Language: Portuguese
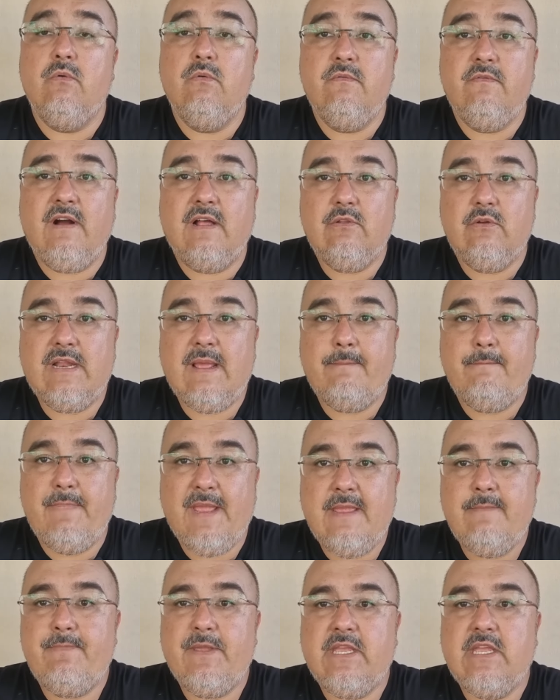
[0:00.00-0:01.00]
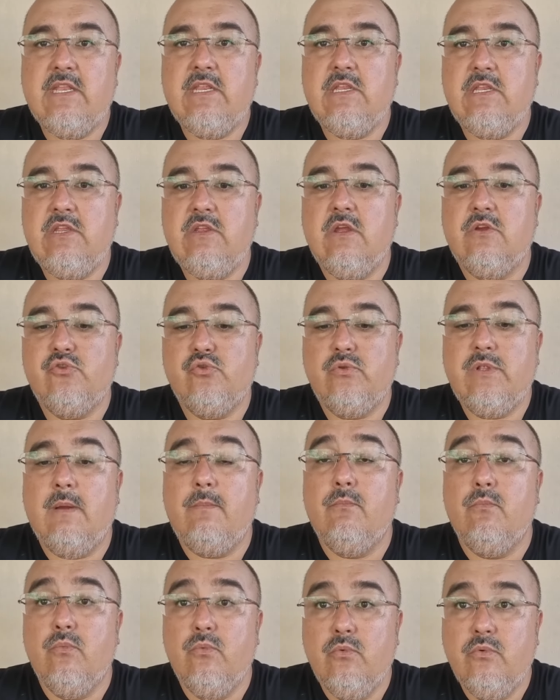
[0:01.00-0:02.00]
O valor é bem pequenininho, ajuda
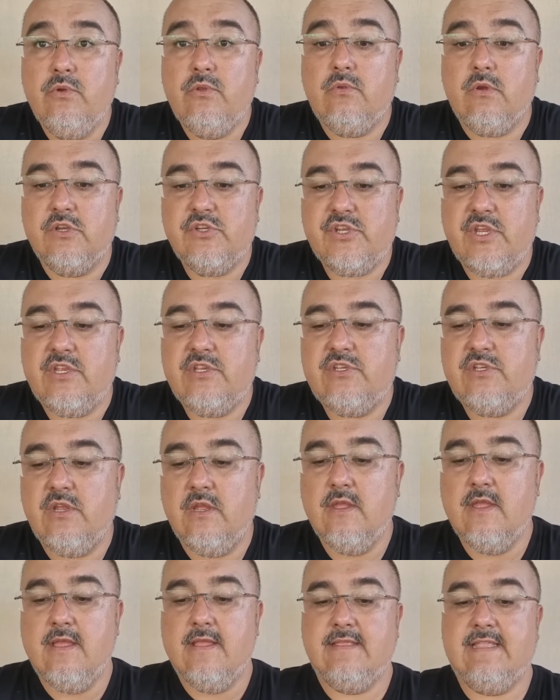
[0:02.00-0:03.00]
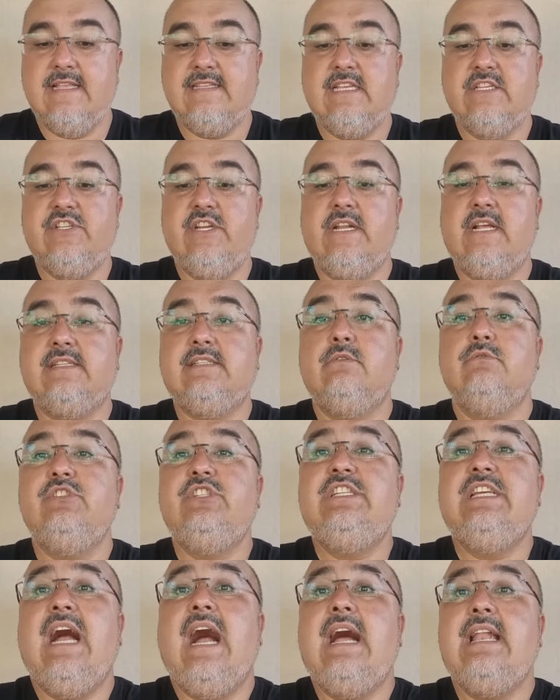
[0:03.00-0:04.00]
muito a gente nessa geração
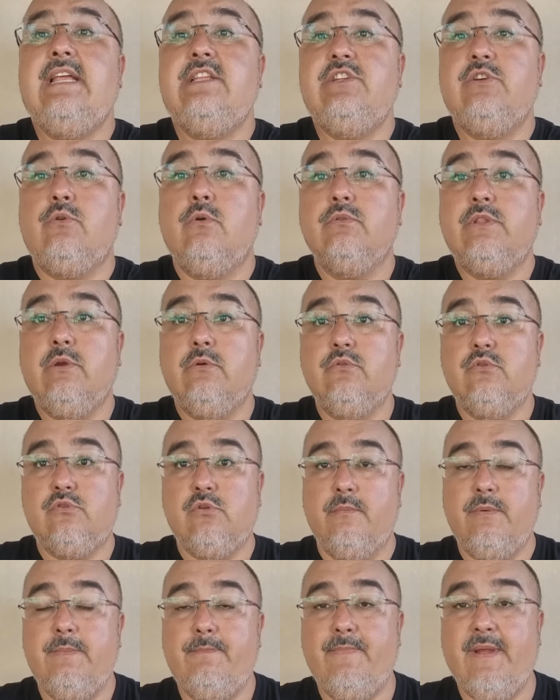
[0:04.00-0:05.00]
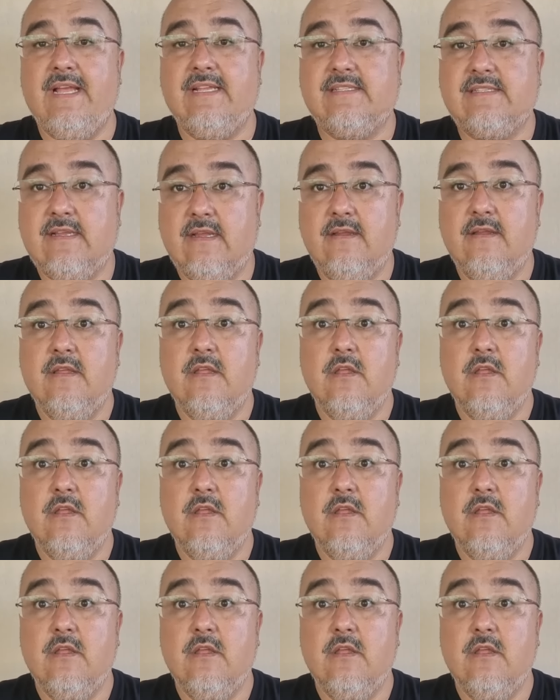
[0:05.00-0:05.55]
diária de conteúdo sobre pesca.